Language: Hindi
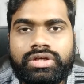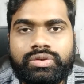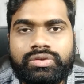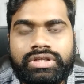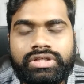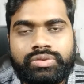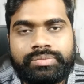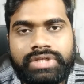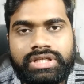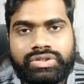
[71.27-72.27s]
क्योंकि
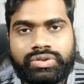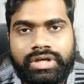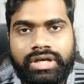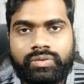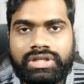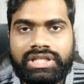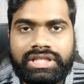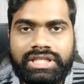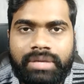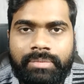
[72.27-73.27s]
यू जो है वो
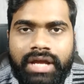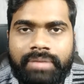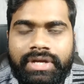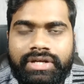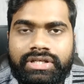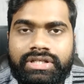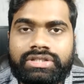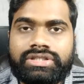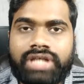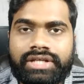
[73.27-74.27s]
लिथियम आयन बैटरी
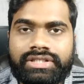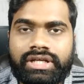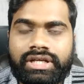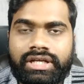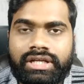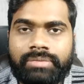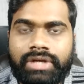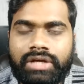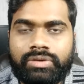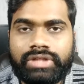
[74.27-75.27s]
चार्ज करने के लिए
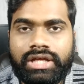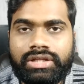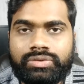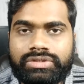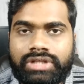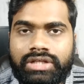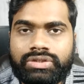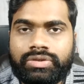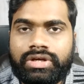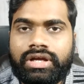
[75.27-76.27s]
बना होता है तो उसका
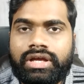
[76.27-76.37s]
जो